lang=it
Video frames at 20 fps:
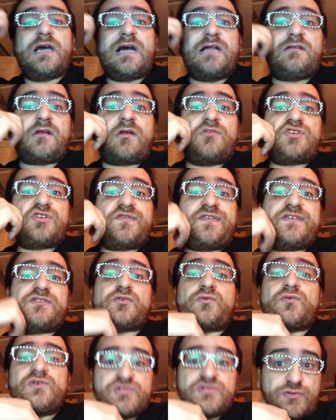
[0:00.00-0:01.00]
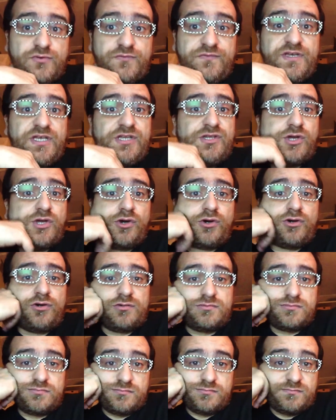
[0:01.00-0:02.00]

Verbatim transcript: Allora, ho già fatto questo video